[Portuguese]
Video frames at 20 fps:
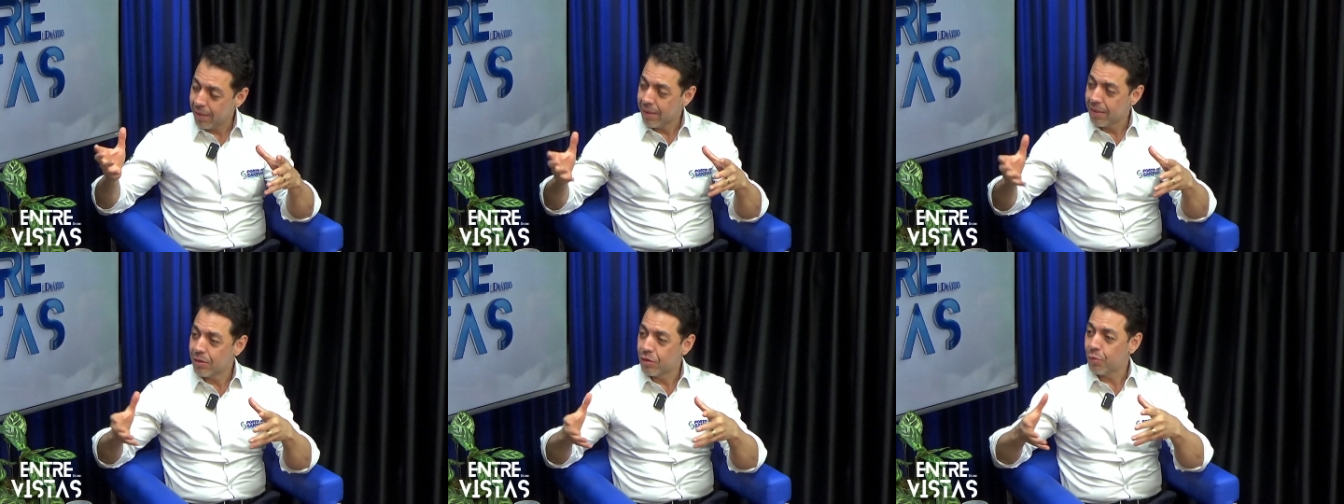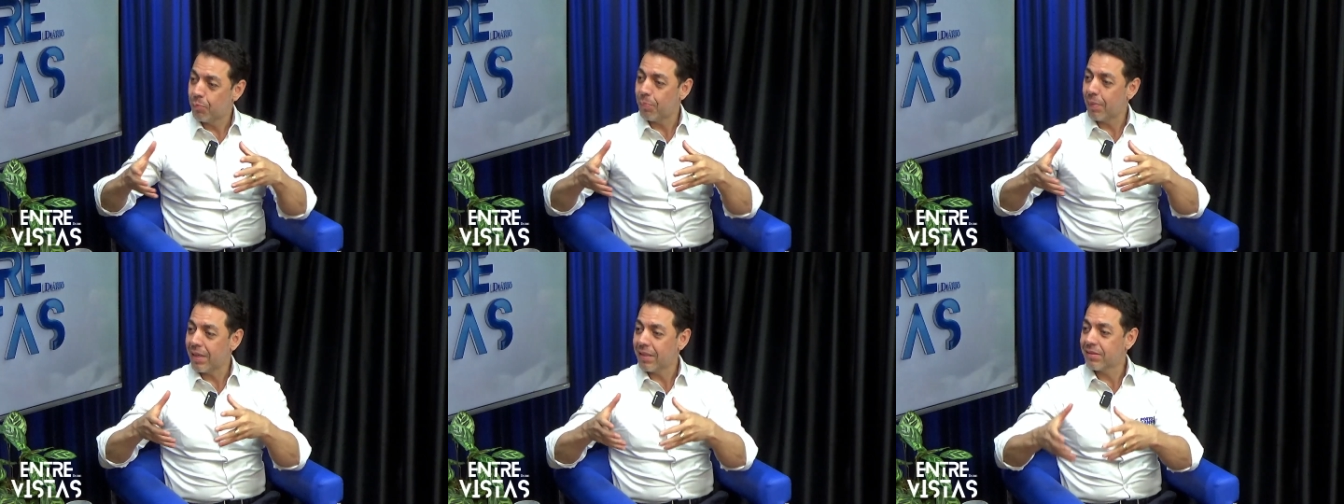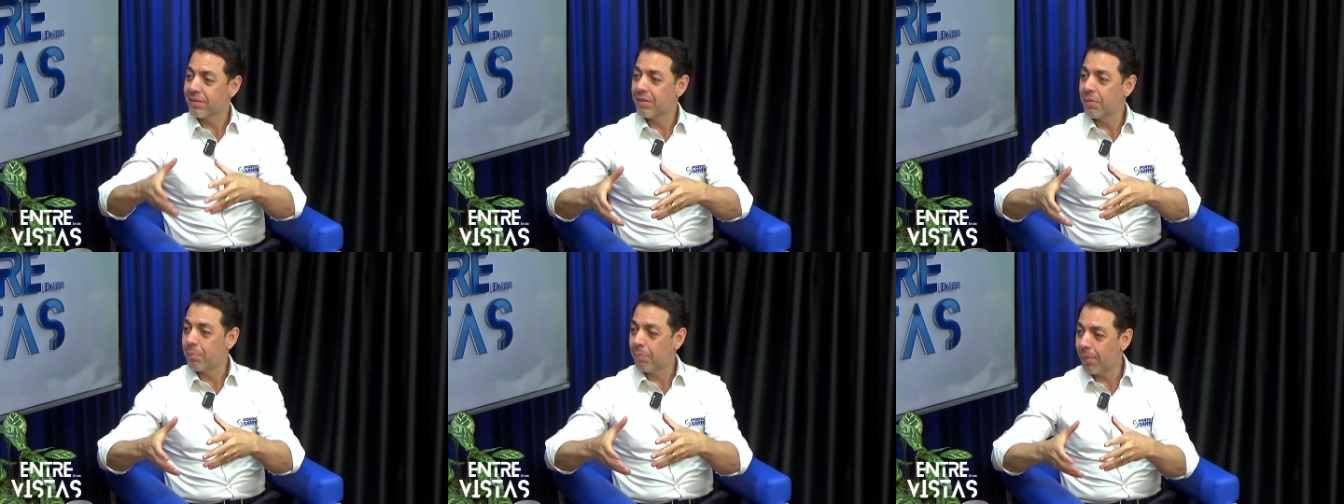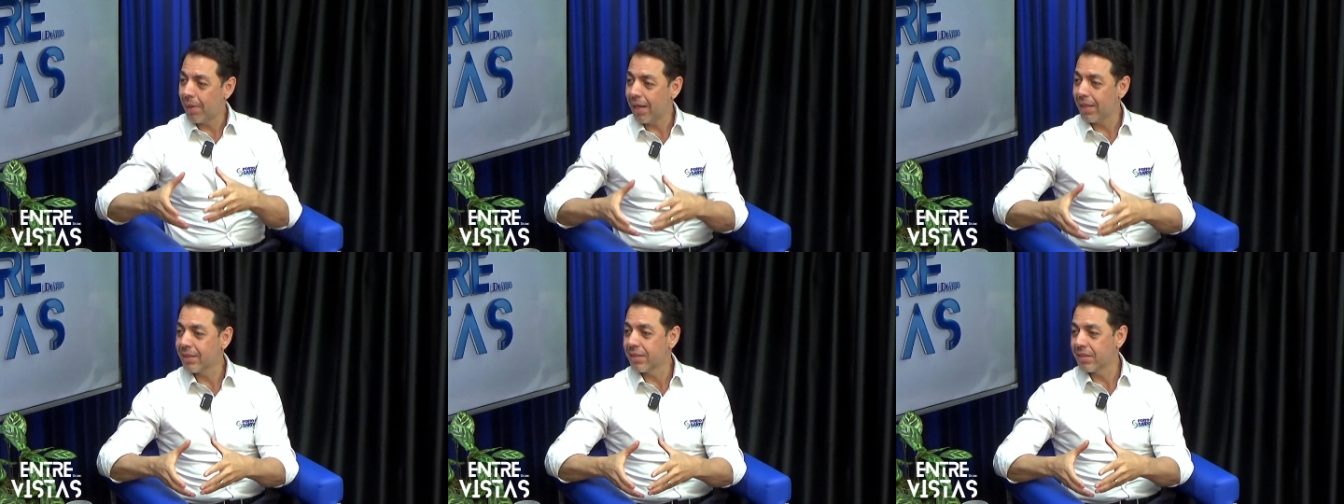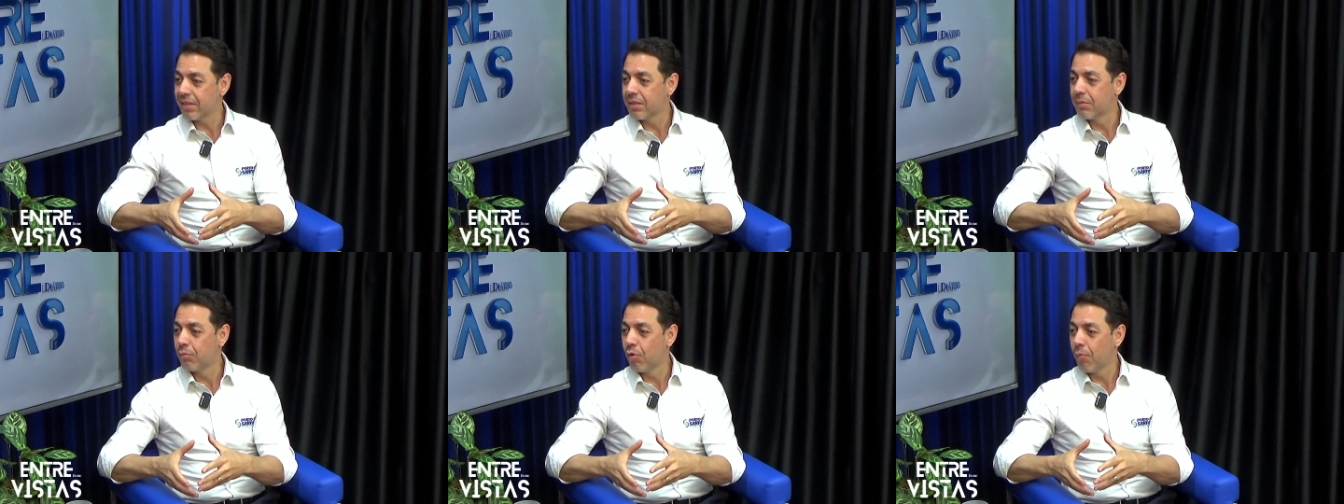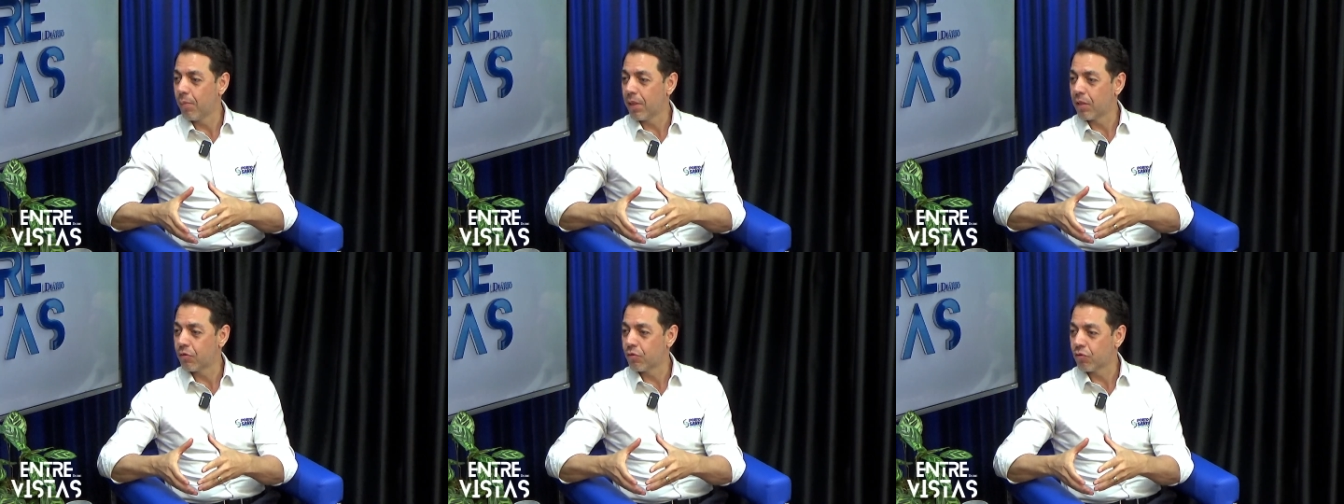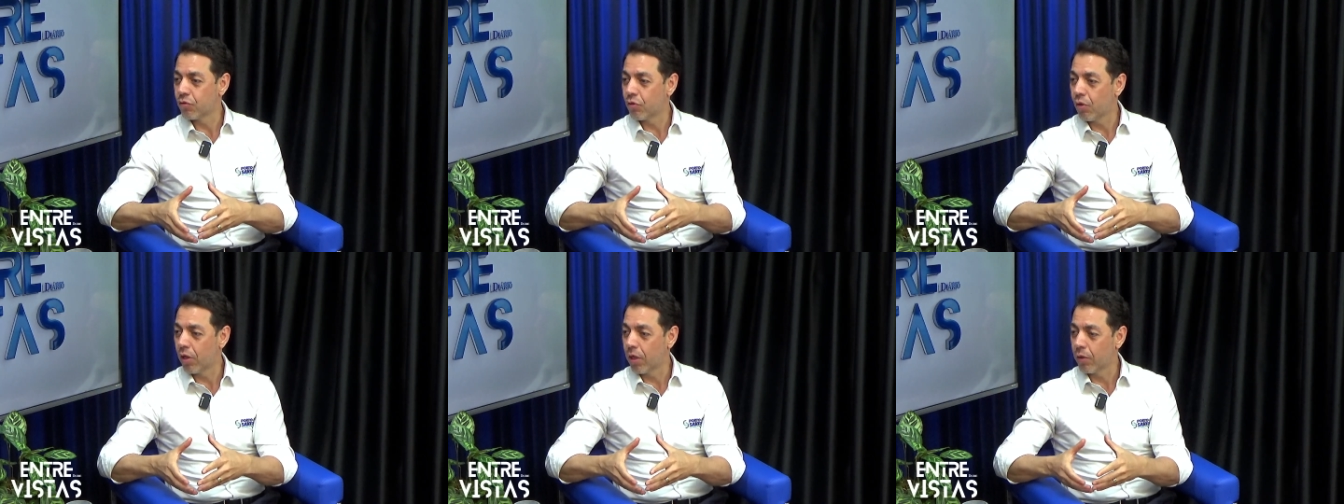de participar desse momento
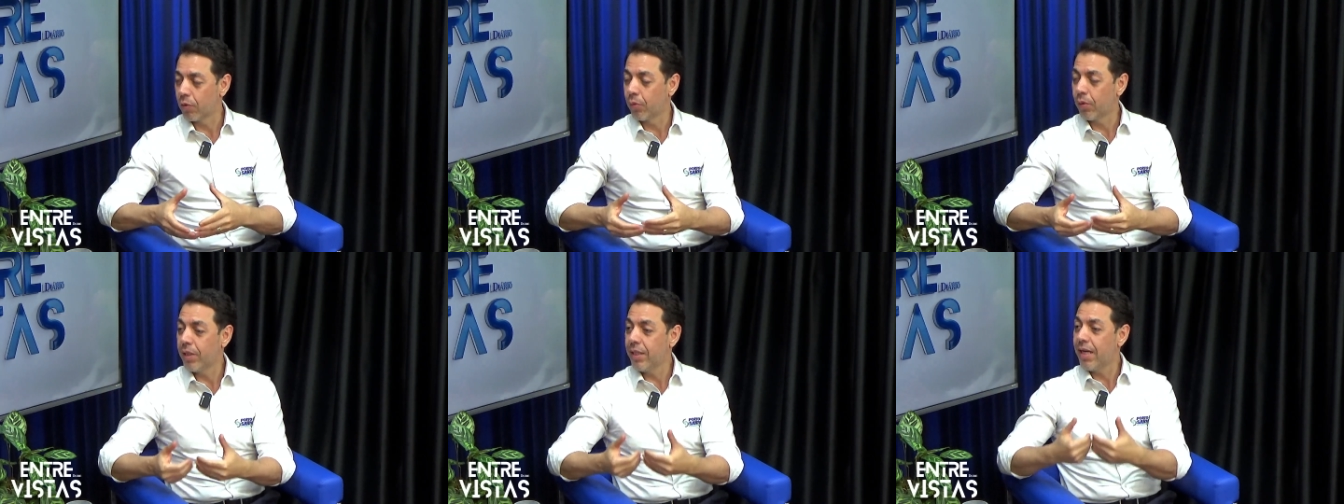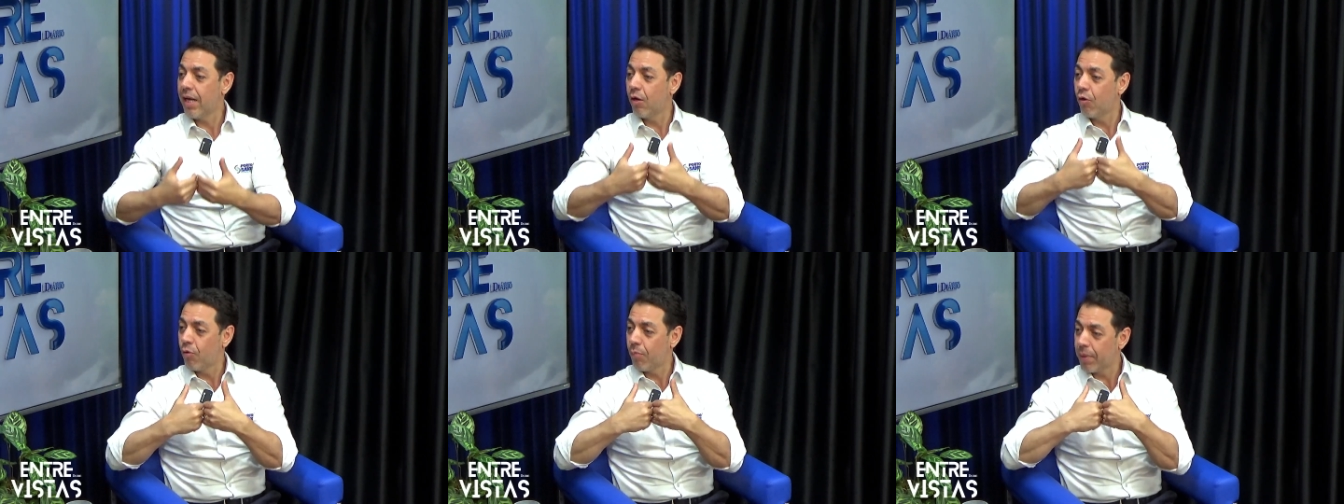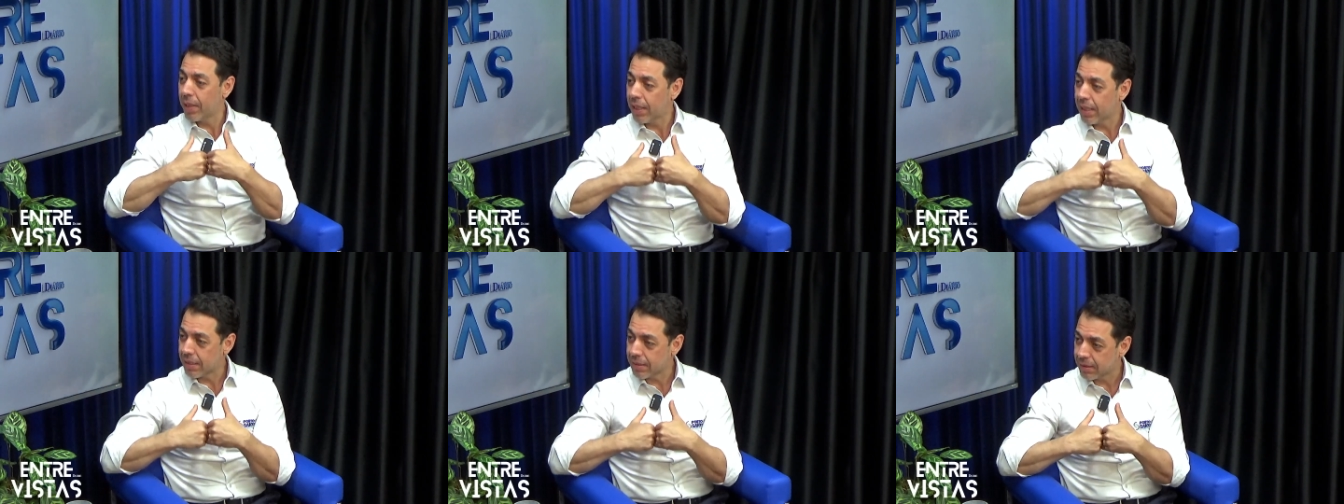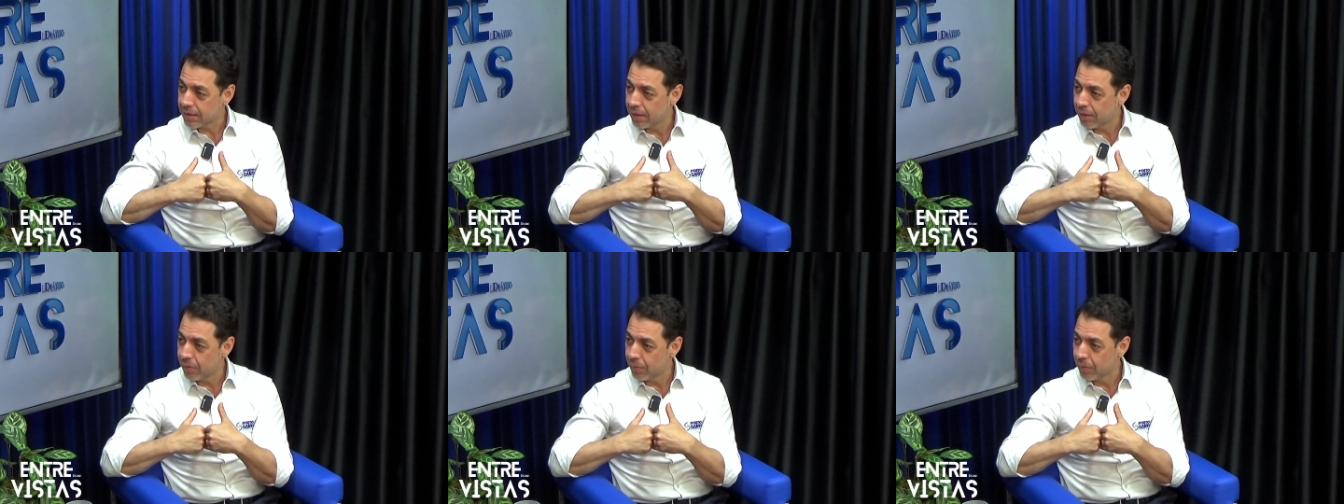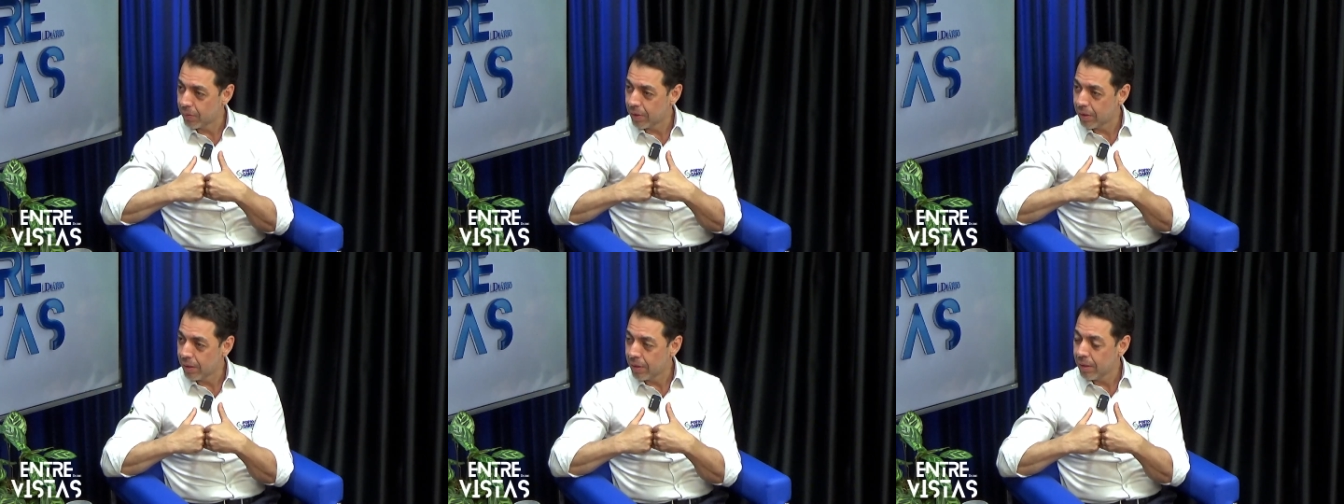histórico e a obrigação